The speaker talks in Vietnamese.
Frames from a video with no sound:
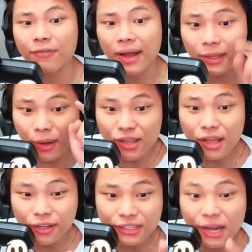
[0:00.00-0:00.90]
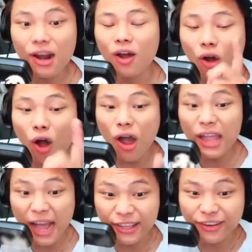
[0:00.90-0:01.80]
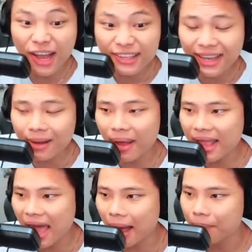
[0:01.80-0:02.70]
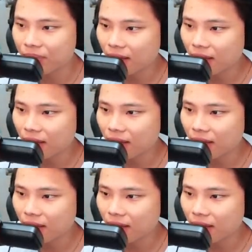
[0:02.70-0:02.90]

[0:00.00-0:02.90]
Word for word: Và trong thế giới chữ Z là có cái thằng chữ X nha các bạn nha.